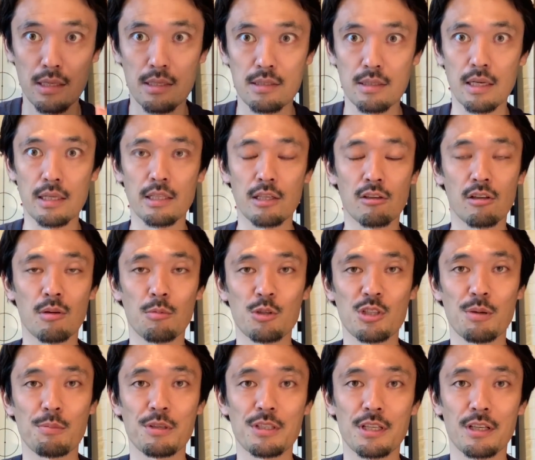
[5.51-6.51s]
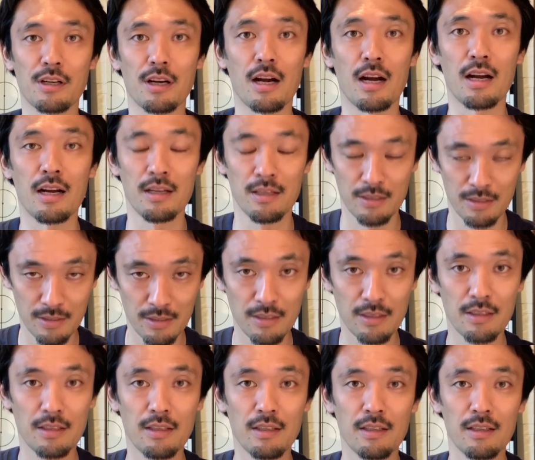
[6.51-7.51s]
疲れてるかもしれませんが、
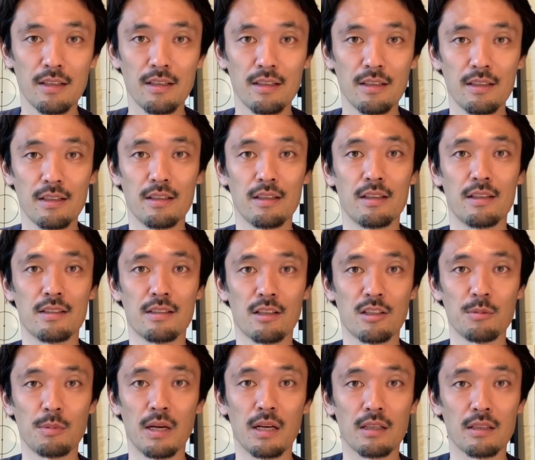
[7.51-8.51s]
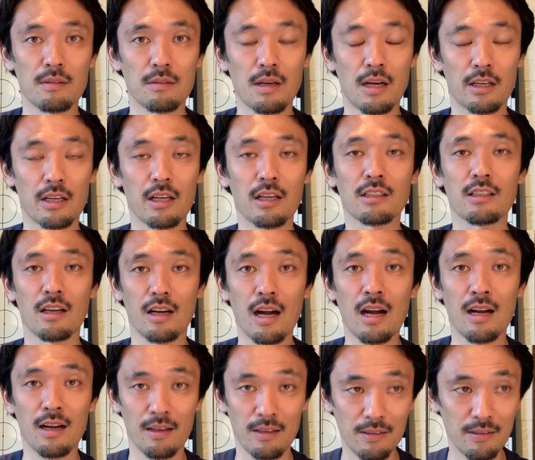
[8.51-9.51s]
えー、昨晩、明け方
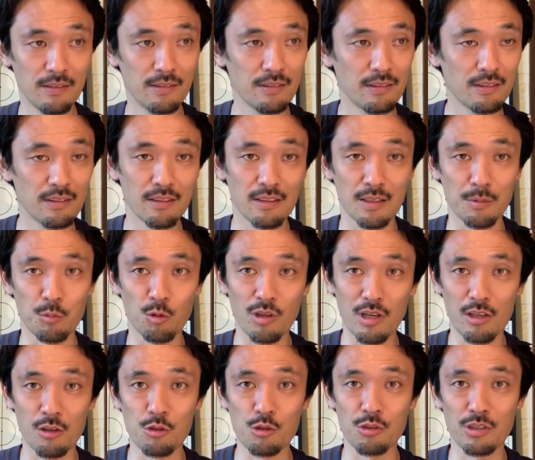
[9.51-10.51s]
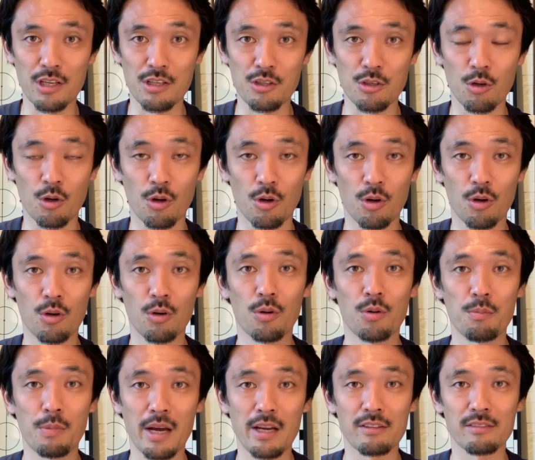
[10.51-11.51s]
か、えポカルの準決勝、
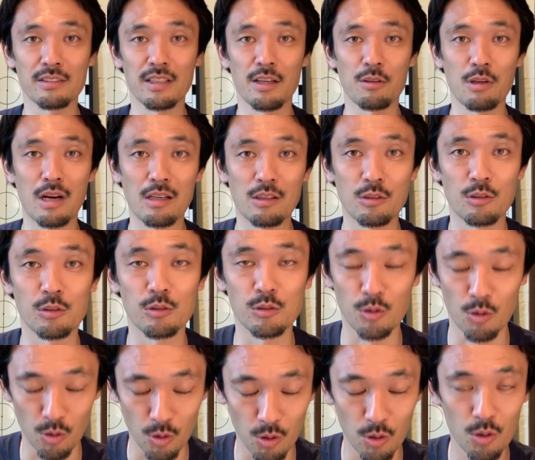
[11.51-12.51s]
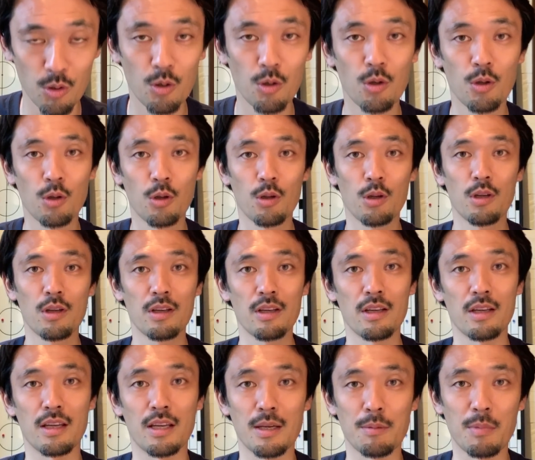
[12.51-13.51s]
バイエルン対フランクフルトを、
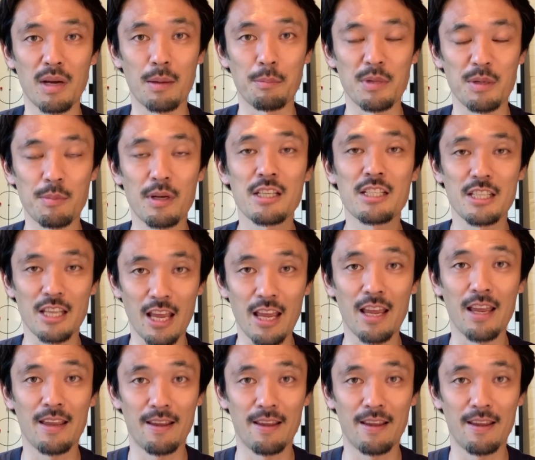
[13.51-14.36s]
えまあ、見まして、